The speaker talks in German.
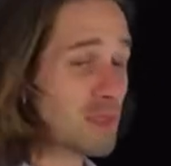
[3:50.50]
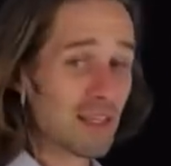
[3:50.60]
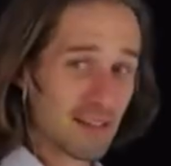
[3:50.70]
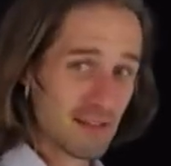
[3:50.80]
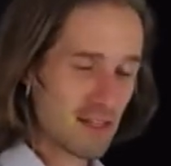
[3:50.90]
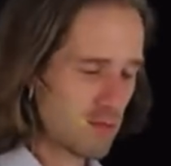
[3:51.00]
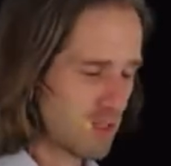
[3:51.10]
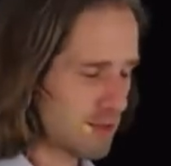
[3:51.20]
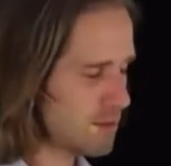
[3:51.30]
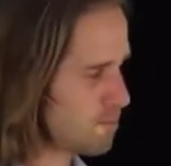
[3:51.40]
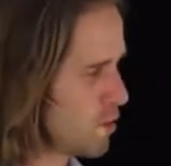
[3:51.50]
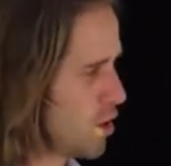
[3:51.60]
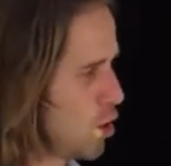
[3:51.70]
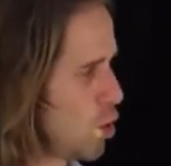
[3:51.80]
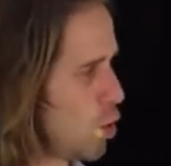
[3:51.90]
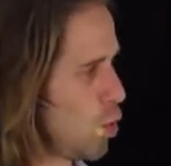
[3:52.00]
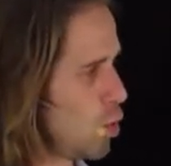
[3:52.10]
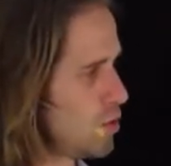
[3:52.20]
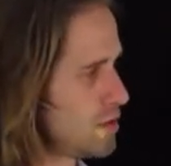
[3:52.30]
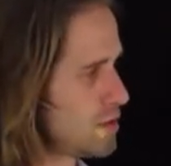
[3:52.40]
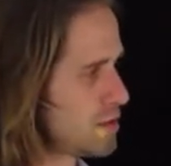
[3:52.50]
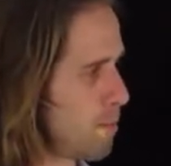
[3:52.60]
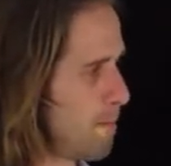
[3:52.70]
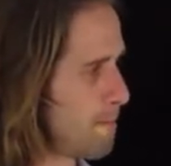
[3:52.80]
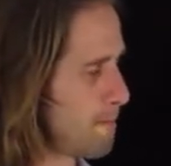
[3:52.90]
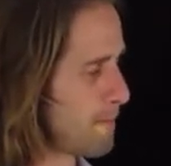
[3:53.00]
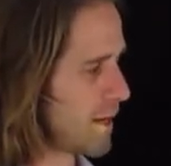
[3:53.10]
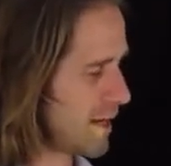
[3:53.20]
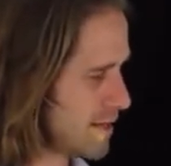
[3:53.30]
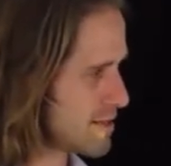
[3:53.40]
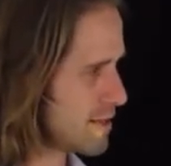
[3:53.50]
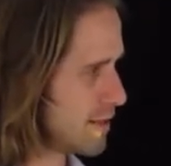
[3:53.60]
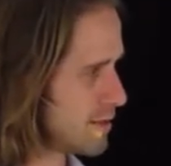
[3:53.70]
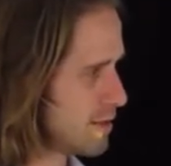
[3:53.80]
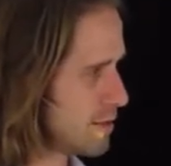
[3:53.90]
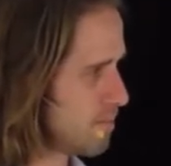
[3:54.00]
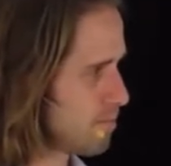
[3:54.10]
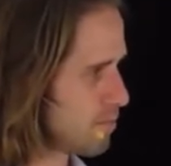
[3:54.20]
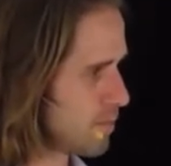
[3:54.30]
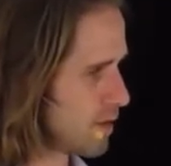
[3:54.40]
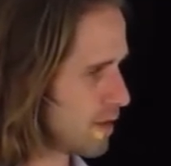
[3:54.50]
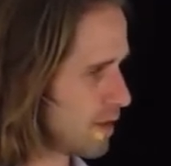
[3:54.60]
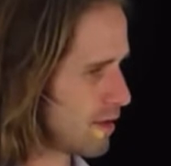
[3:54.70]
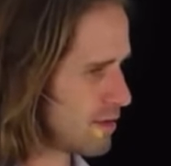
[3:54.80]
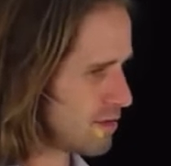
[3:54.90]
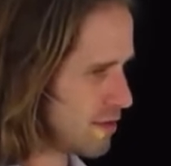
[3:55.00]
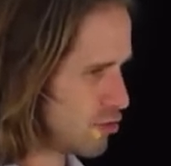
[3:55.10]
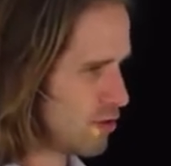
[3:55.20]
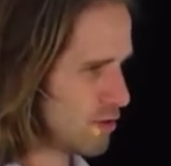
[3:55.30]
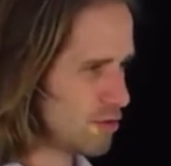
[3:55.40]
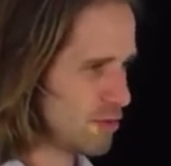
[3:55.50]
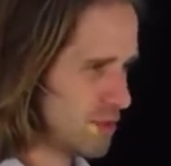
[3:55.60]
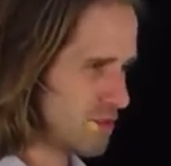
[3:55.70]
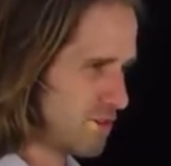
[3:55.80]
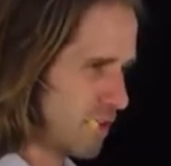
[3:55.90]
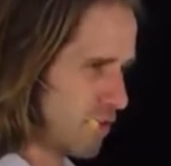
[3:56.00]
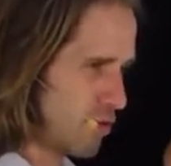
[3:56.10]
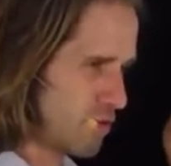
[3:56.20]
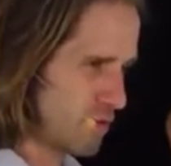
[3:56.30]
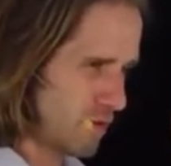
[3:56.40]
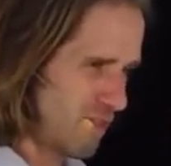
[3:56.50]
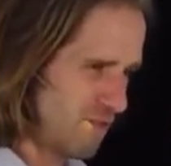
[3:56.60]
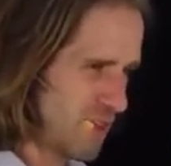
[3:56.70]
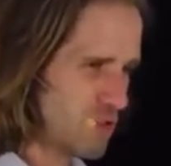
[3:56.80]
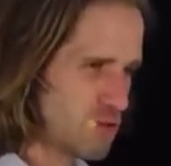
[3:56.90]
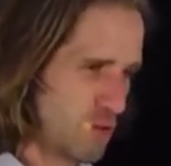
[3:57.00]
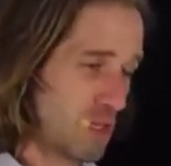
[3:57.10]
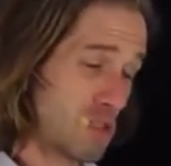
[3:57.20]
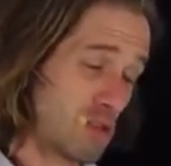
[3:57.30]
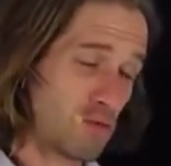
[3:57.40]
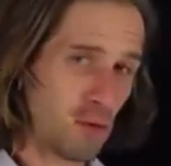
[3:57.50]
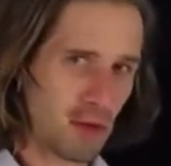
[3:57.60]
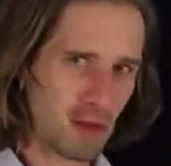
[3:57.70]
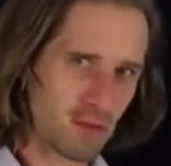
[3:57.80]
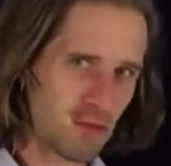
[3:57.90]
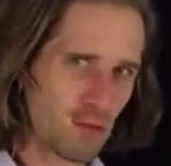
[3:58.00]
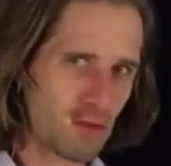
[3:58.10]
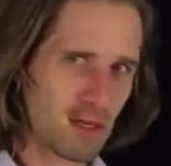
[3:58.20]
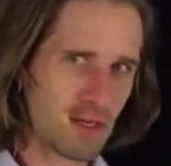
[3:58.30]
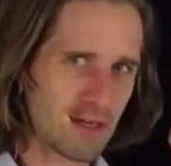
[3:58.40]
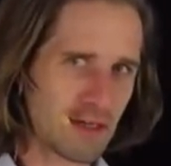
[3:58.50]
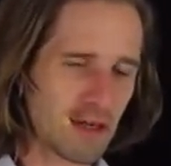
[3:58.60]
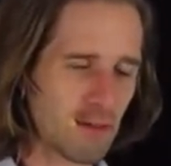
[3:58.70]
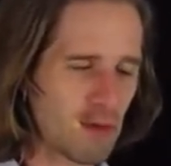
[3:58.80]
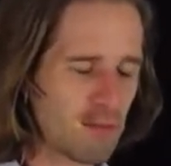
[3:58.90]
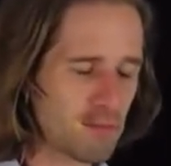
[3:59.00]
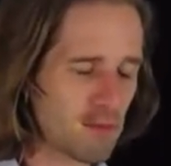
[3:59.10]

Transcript: dass ihr selber denkt. Und gleichzeitig ist es natürlich auch so, dass ich euch Werkzeuge jetzt in den vorigen Episoden an die Hand gegeben habe,